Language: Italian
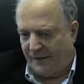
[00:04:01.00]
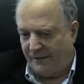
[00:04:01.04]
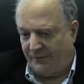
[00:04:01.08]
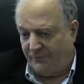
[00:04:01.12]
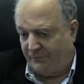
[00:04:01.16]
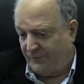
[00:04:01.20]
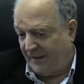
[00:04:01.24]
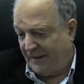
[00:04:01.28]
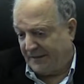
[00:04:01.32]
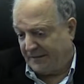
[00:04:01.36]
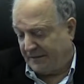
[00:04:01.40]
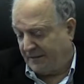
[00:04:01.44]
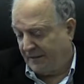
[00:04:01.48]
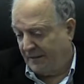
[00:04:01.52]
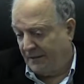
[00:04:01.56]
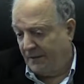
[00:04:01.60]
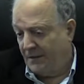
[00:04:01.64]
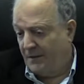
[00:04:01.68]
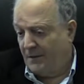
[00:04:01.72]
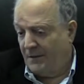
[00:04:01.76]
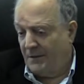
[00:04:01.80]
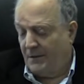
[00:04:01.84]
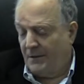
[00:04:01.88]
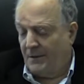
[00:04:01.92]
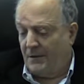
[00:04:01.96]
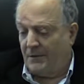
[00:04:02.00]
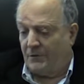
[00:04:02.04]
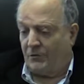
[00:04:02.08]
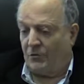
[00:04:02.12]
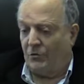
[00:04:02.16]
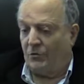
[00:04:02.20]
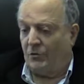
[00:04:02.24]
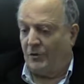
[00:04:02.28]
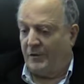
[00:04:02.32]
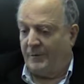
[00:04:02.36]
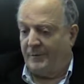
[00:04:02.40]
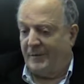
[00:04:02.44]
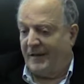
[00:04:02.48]
infatti
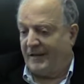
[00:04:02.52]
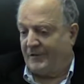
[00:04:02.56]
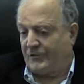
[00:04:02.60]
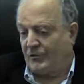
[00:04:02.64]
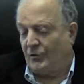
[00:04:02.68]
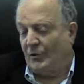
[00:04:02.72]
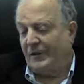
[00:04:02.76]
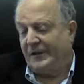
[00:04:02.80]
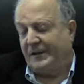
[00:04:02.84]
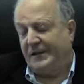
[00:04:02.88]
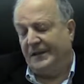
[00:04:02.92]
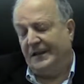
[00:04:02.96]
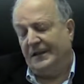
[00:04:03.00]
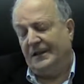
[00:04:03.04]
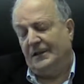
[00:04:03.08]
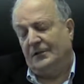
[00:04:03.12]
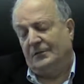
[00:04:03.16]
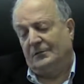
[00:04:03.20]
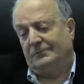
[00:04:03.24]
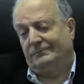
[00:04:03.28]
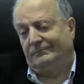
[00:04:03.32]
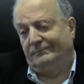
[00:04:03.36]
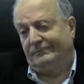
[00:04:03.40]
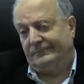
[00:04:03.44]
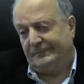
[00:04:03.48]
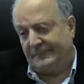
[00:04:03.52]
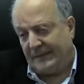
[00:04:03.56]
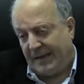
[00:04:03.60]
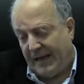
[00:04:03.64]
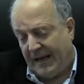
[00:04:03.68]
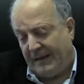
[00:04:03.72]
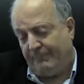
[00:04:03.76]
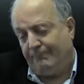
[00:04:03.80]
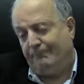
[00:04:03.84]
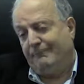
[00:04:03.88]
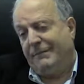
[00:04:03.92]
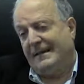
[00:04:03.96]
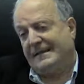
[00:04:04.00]
sono rimasto anch'io
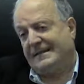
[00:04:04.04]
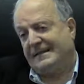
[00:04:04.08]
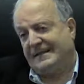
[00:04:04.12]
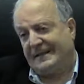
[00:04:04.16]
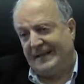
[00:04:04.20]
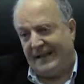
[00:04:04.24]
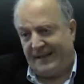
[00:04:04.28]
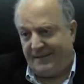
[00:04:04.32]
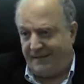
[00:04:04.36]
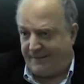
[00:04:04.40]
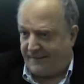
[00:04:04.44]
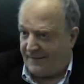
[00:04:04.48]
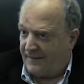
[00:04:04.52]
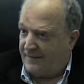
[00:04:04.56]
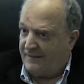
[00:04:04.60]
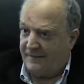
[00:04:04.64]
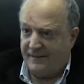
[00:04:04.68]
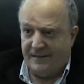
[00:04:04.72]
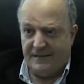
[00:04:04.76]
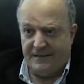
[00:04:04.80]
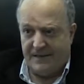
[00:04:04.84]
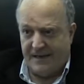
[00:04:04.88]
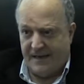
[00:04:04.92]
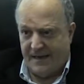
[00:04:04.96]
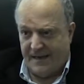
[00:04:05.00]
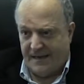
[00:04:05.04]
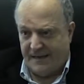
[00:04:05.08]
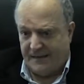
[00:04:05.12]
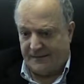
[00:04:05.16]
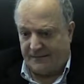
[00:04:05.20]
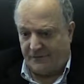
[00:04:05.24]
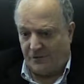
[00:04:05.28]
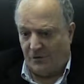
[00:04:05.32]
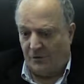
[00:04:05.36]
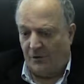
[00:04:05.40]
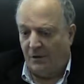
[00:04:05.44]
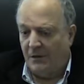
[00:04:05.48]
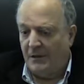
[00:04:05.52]
abbastanza
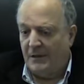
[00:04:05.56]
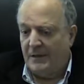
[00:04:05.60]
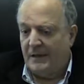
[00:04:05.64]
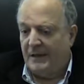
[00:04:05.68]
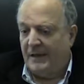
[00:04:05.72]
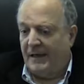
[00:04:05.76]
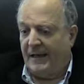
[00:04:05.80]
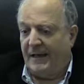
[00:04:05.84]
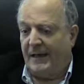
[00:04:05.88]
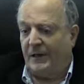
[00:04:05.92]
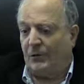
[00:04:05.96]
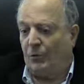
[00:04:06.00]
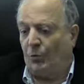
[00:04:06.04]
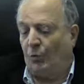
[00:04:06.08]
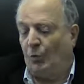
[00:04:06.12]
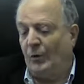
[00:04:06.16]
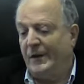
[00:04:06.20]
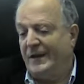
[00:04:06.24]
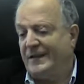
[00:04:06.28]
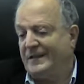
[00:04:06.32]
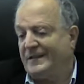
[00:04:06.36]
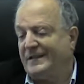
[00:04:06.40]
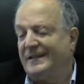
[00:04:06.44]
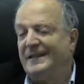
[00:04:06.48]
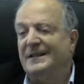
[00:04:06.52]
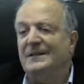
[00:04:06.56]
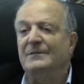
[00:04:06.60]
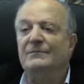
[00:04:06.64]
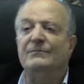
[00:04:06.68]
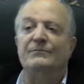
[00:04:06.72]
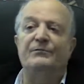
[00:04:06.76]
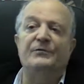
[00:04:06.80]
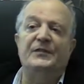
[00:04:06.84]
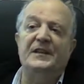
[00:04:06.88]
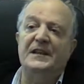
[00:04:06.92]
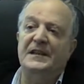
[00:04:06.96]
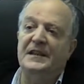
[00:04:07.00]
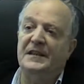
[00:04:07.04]
indignato a questi
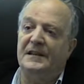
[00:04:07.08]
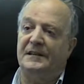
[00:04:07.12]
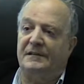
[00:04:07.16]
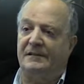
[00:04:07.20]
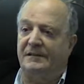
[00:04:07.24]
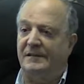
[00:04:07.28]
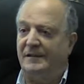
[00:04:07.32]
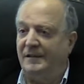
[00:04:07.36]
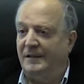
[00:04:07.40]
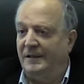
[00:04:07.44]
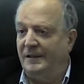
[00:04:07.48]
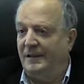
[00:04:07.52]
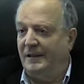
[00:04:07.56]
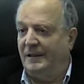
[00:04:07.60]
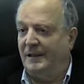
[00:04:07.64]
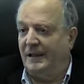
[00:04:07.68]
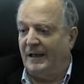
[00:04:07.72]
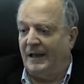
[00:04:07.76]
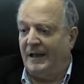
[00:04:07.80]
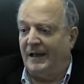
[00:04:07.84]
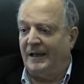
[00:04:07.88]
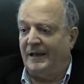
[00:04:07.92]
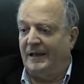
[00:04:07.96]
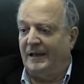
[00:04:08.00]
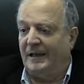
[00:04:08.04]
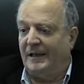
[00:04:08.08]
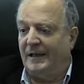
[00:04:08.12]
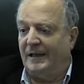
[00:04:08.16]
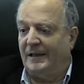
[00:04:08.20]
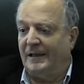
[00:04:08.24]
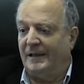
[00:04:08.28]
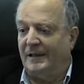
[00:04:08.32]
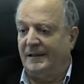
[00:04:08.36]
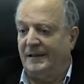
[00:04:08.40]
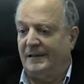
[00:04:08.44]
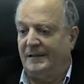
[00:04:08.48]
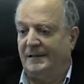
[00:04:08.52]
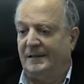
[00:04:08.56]
inviti
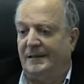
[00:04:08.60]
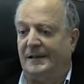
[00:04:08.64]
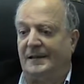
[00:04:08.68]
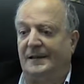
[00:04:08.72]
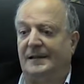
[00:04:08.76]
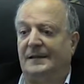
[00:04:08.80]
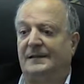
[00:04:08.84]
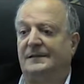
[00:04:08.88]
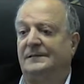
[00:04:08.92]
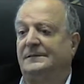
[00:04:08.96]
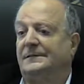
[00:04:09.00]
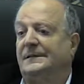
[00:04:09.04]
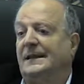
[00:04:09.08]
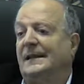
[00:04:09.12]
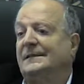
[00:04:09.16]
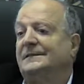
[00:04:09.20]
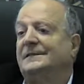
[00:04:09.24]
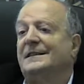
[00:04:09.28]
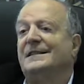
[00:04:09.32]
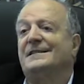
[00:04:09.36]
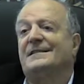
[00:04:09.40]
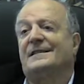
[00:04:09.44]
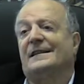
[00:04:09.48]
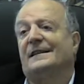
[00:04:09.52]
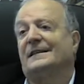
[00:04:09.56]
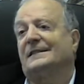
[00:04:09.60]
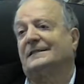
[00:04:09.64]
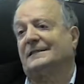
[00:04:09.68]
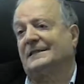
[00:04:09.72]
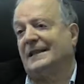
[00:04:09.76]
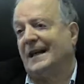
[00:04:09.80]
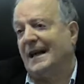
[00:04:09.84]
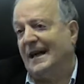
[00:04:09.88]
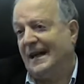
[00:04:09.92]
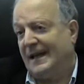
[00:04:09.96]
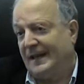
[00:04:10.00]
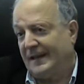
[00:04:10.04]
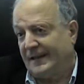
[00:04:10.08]
alla, eh, alla, a
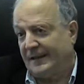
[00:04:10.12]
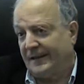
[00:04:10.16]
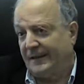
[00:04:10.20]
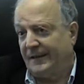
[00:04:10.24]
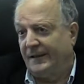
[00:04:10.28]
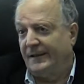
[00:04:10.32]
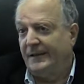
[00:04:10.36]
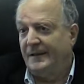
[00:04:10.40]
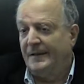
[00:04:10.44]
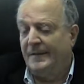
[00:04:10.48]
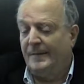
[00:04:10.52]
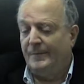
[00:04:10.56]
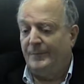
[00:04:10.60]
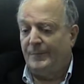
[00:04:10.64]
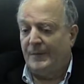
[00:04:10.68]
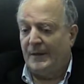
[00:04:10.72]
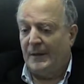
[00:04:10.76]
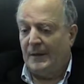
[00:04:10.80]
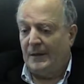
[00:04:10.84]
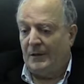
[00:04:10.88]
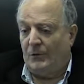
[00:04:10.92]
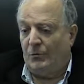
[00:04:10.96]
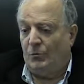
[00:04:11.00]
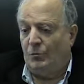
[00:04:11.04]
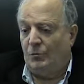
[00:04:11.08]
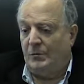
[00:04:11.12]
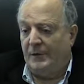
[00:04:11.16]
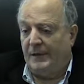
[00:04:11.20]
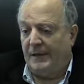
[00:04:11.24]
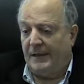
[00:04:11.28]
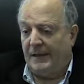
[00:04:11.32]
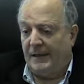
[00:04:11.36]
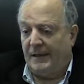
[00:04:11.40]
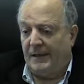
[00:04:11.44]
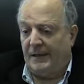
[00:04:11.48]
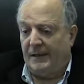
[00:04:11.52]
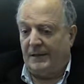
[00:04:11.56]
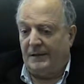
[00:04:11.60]
disertare
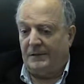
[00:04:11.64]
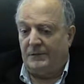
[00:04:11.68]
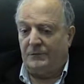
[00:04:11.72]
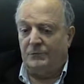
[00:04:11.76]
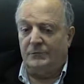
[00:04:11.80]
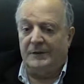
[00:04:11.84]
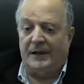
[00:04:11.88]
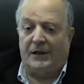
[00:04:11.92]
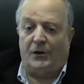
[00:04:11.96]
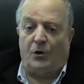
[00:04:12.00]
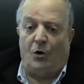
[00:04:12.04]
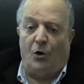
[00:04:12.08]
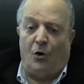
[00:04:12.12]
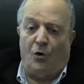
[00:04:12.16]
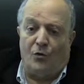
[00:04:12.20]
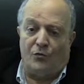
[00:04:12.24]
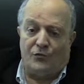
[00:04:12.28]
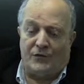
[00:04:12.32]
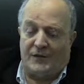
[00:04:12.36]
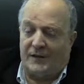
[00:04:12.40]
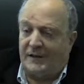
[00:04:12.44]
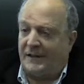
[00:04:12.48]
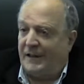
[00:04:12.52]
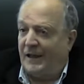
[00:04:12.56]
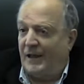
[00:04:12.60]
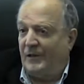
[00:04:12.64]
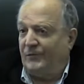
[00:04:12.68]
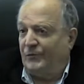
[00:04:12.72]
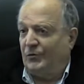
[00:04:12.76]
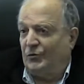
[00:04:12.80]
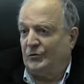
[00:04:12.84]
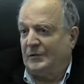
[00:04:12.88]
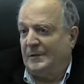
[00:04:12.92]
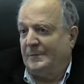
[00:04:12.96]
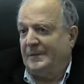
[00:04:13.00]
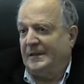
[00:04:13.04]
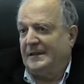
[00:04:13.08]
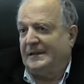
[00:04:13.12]
una, eh, una, cosa che è
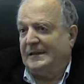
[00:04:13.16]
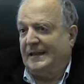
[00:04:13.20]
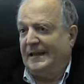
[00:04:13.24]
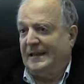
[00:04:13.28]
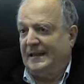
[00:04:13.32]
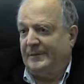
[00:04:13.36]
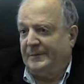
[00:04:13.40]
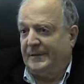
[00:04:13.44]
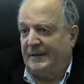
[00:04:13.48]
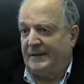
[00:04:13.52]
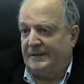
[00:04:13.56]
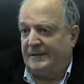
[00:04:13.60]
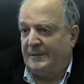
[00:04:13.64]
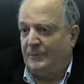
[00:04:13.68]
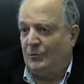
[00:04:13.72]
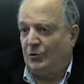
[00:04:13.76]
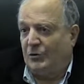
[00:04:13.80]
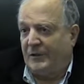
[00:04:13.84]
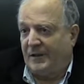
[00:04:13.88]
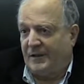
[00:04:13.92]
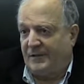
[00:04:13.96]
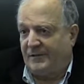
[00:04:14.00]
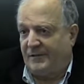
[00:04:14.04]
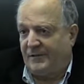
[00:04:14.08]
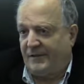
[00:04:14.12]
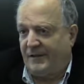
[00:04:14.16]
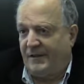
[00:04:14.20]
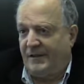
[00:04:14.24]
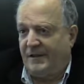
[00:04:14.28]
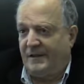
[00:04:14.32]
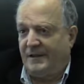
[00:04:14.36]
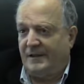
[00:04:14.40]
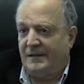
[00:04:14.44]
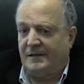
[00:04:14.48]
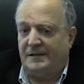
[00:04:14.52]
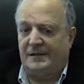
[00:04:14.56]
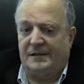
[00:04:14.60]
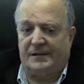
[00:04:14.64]
fondamentale per la
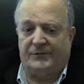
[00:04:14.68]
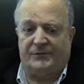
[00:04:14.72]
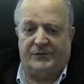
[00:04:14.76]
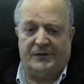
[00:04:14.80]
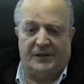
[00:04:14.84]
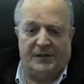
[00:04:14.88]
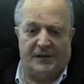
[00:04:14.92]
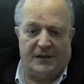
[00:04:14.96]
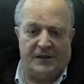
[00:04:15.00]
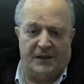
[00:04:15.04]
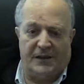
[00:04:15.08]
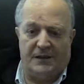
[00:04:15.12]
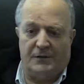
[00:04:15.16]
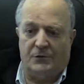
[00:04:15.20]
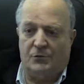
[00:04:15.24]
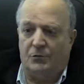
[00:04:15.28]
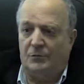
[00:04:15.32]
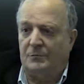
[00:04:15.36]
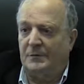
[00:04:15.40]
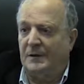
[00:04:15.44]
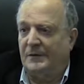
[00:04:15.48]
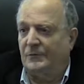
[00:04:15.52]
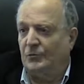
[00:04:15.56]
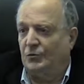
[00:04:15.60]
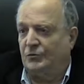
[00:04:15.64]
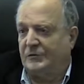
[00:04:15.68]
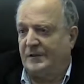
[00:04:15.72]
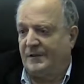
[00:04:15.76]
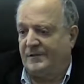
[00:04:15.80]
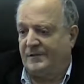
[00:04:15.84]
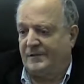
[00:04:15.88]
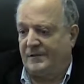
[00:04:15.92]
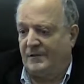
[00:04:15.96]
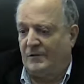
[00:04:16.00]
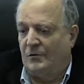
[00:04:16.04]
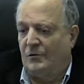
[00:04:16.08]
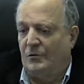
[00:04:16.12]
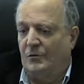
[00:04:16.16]
democrazia, i referendum, le
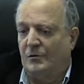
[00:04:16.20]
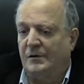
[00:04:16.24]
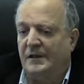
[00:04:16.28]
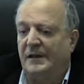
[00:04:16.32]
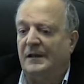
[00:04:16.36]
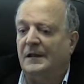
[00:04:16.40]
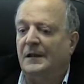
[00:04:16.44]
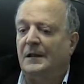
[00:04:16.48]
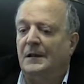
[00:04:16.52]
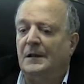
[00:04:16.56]
votazioni,